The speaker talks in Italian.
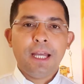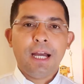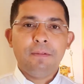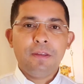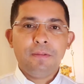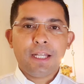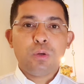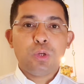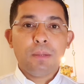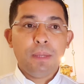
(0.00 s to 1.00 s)
a vivere
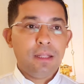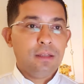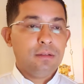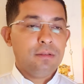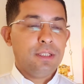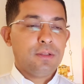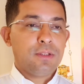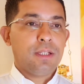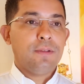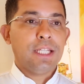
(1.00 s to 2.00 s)
ancora meglio la
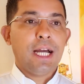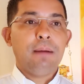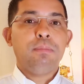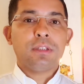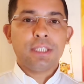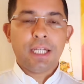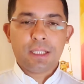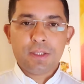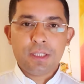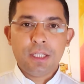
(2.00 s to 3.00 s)
nostra vita, a
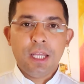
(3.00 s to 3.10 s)
portarci